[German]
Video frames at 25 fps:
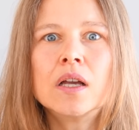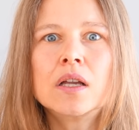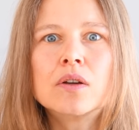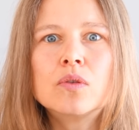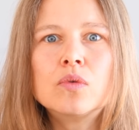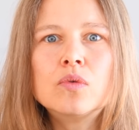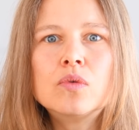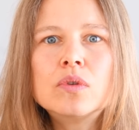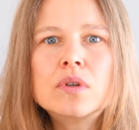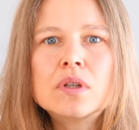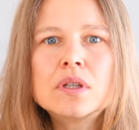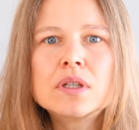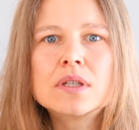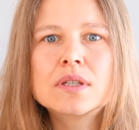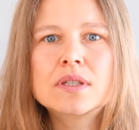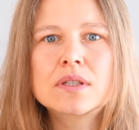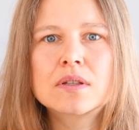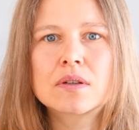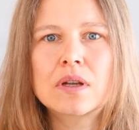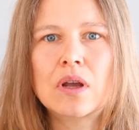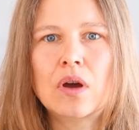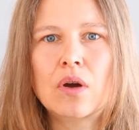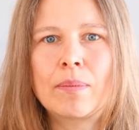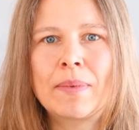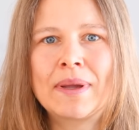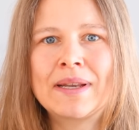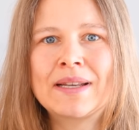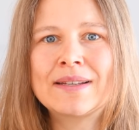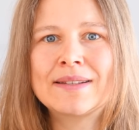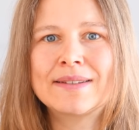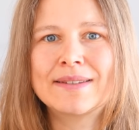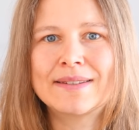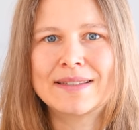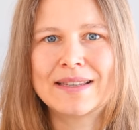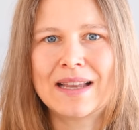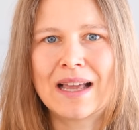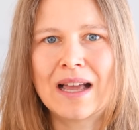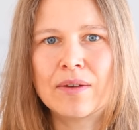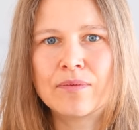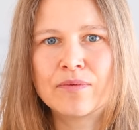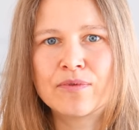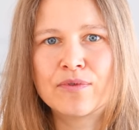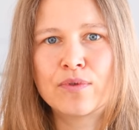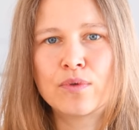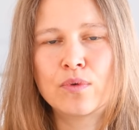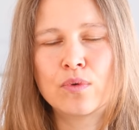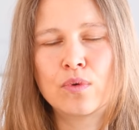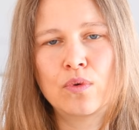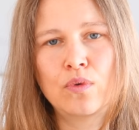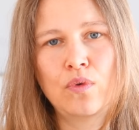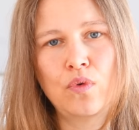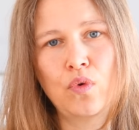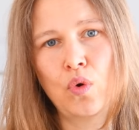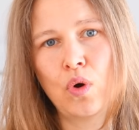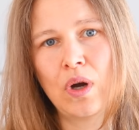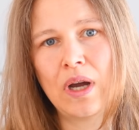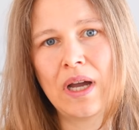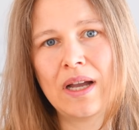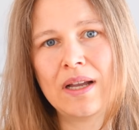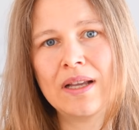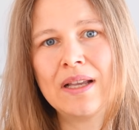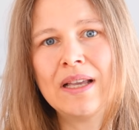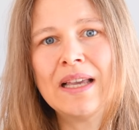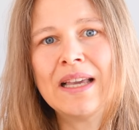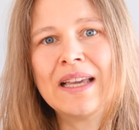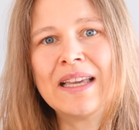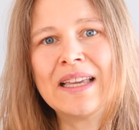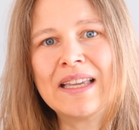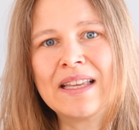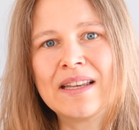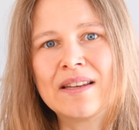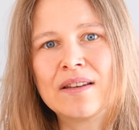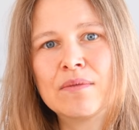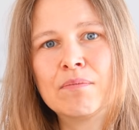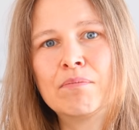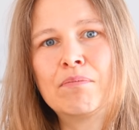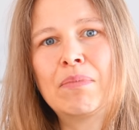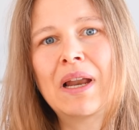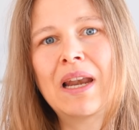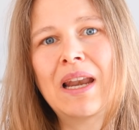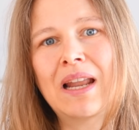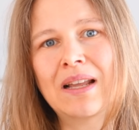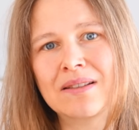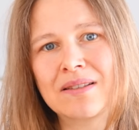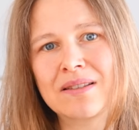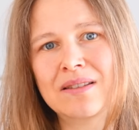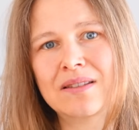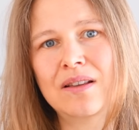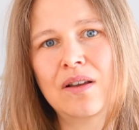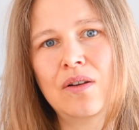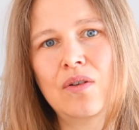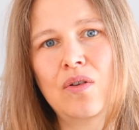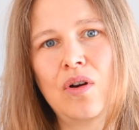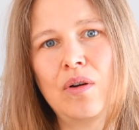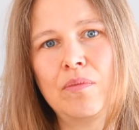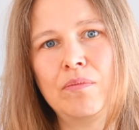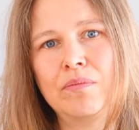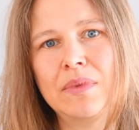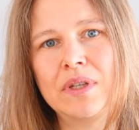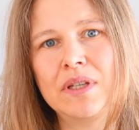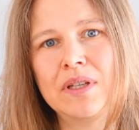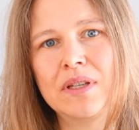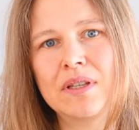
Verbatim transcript: gut ist und auch meine Darmflora in Balance gekommen